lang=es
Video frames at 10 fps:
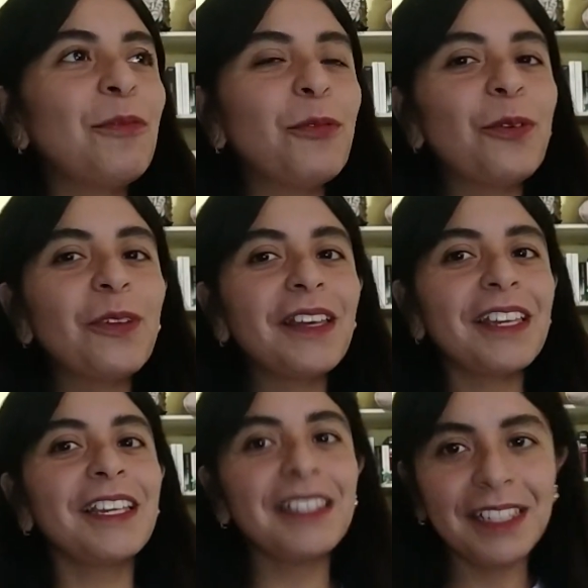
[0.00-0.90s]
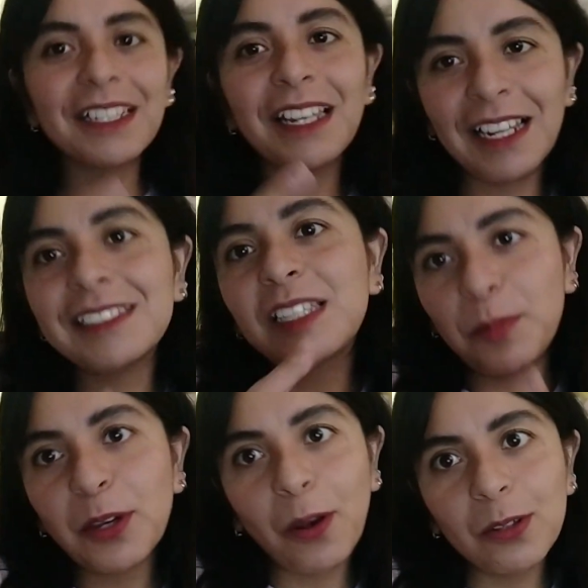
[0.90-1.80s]
como de gente que lee este
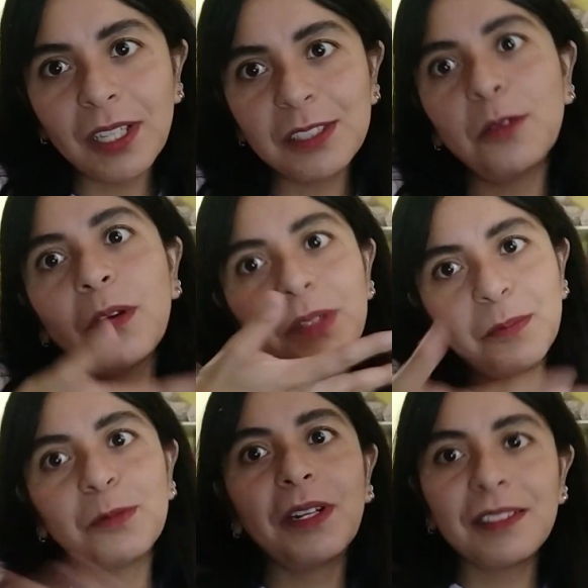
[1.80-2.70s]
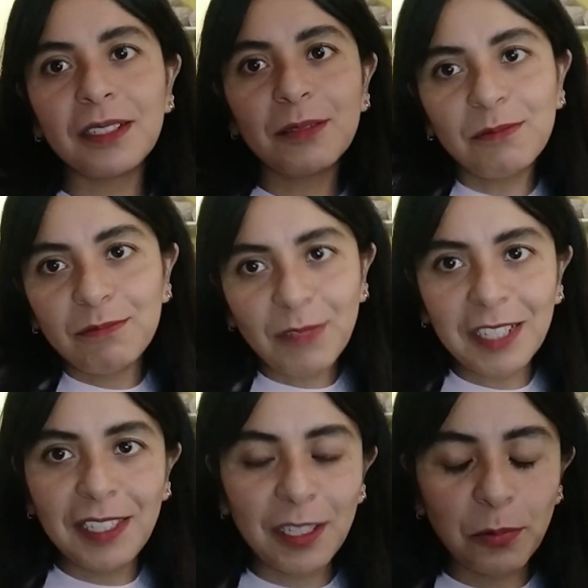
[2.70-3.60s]
tipo de cosas y obviamente pues van a ser
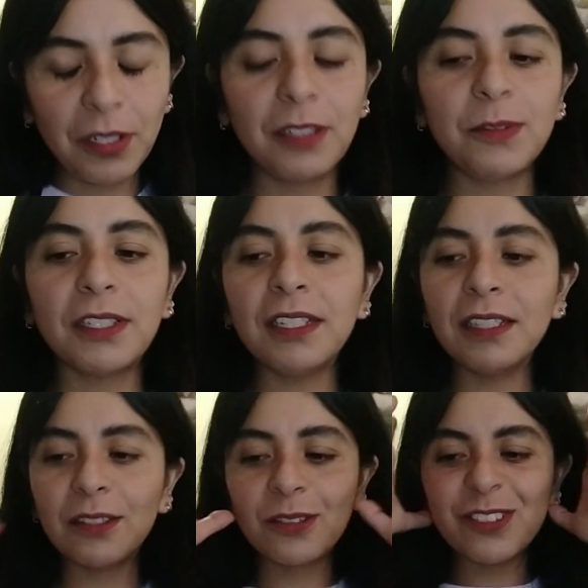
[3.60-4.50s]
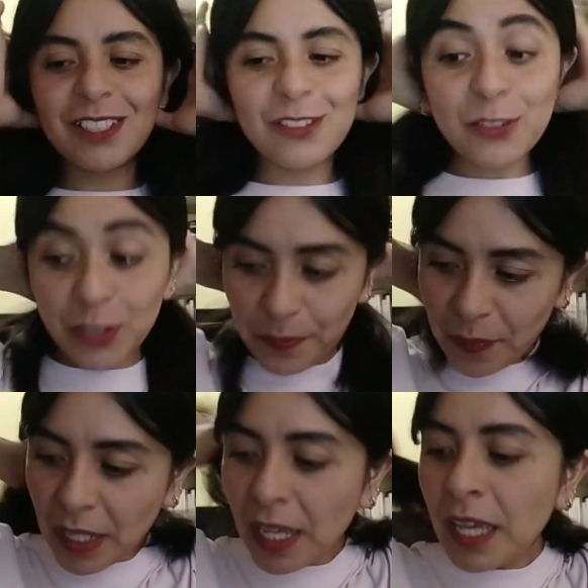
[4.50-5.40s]
reseñas buenas, ¿verdad? Entonces, no sé.
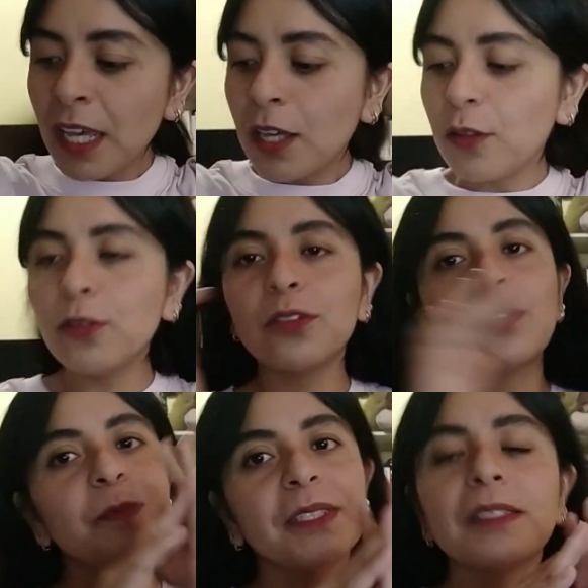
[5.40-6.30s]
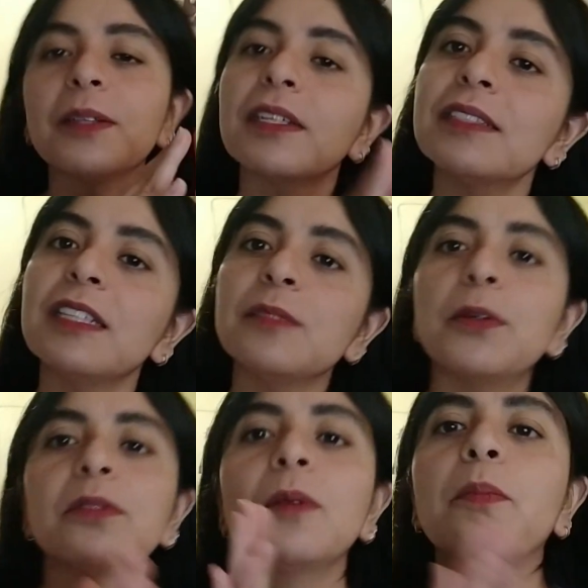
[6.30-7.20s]
No tengo expectativas altas,
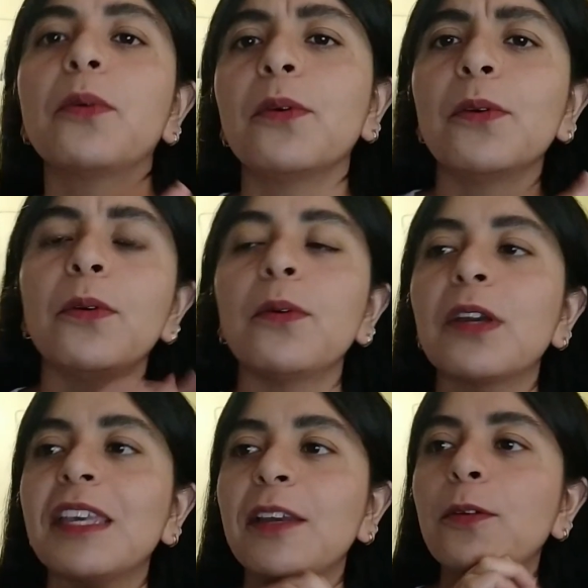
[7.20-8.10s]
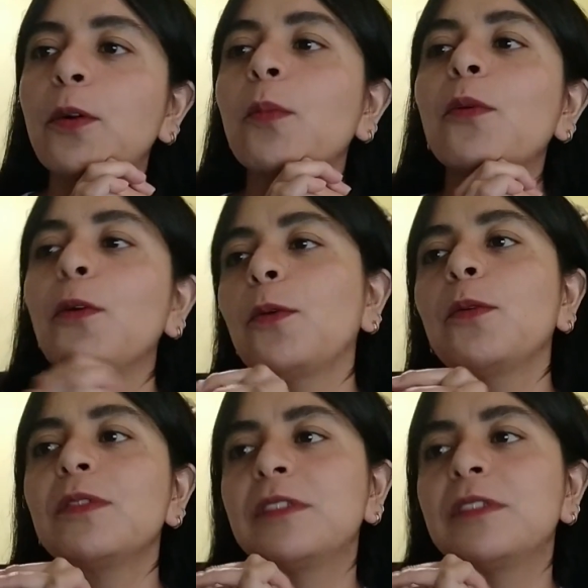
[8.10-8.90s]
pero tampoco quiero como